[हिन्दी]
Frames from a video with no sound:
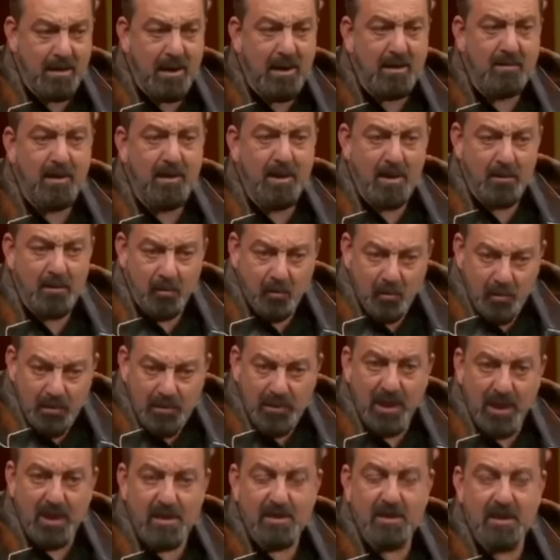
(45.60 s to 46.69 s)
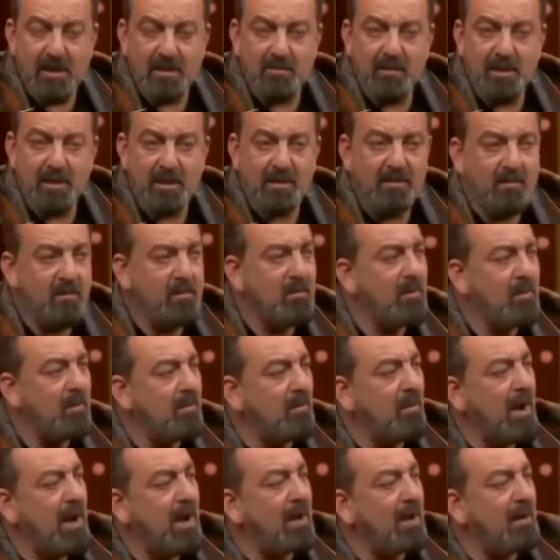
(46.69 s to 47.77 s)
मेरा दोस्त था साथ में तो
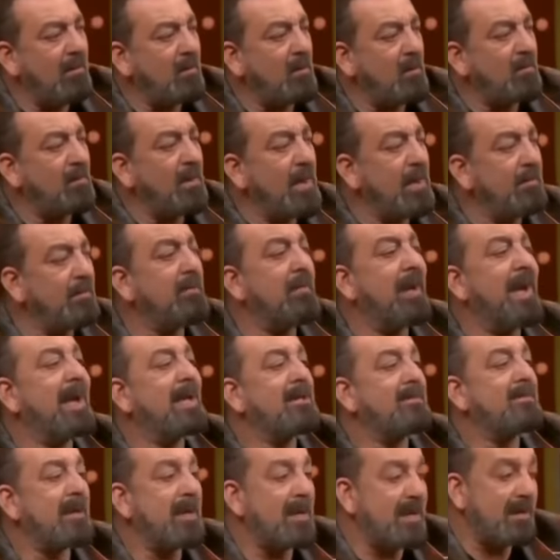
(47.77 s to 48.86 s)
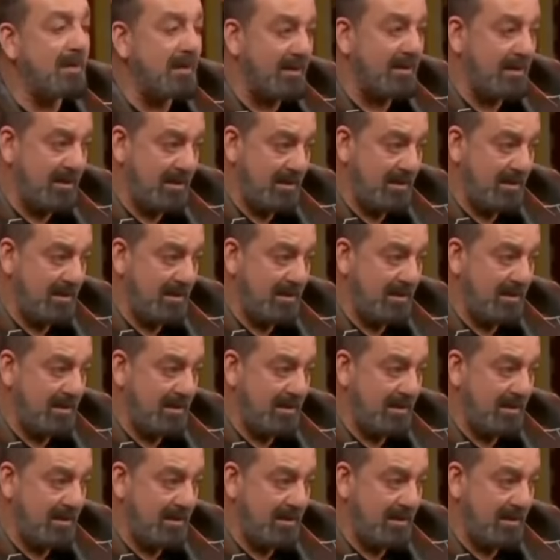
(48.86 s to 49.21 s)
वहां हम लोग पेपर बैग्स बनाते थे